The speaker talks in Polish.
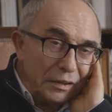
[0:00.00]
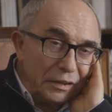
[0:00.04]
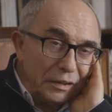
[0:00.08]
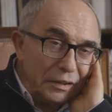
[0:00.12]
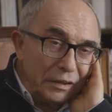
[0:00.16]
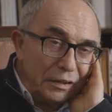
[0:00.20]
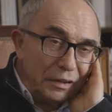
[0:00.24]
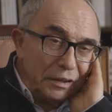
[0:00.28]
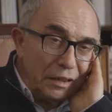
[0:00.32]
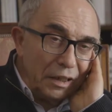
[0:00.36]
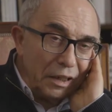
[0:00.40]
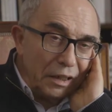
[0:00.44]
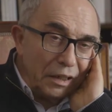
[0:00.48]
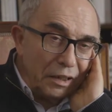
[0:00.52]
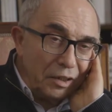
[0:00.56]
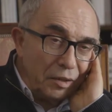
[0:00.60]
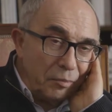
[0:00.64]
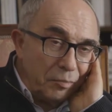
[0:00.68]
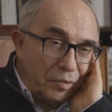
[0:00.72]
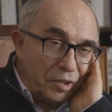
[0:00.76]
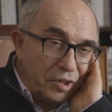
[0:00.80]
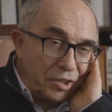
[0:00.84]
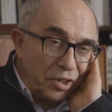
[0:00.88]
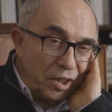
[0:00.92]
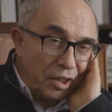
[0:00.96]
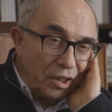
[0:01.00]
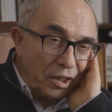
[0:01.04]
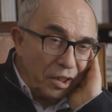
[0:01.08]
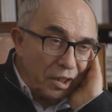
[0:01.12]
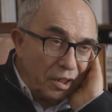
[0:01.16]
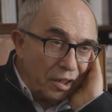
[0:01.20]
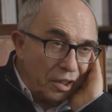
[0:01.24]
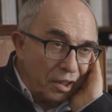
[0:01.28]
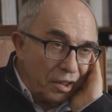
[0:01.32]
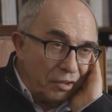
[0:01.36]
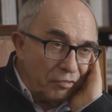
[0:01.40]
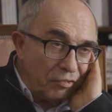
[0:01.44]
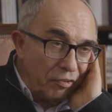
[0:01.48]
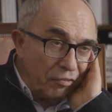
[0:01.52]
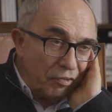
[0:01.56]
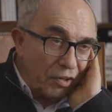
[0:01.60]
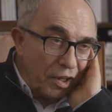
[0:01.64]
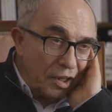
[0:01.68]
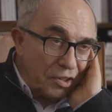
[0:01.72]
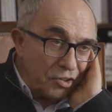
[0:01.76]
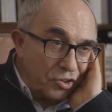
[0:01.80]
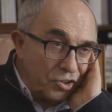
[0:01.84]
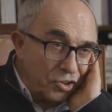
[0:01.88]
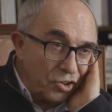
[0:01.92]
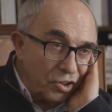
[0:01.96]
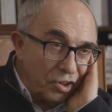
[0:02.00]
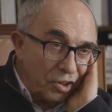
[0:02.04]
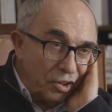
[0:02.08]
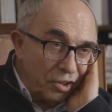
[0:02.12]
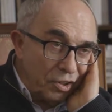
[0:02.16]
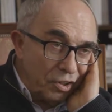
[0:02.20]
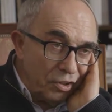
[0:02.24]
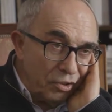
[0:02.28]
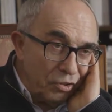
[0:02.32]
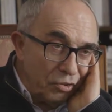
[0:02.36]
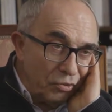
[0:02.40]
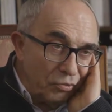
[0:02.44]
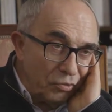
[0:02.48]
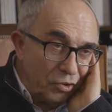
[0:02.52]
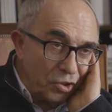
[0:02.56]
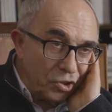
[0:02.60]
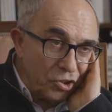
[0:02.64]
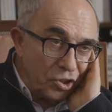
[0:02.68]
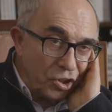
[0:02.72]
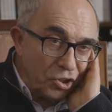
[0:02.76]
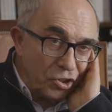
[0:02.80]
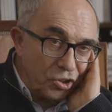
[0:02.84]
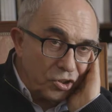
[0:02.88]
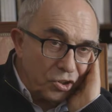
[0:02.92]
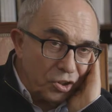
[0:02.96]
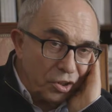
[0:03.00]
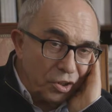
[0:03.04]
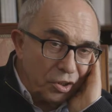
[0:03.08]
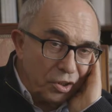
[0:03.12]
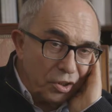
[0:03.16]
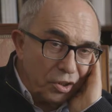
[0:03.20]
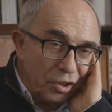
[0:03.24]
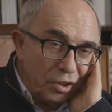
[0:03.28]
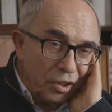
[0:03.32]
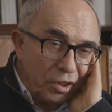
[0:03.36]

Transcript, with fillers: e, akademickiej kariery we Francji i równocześnie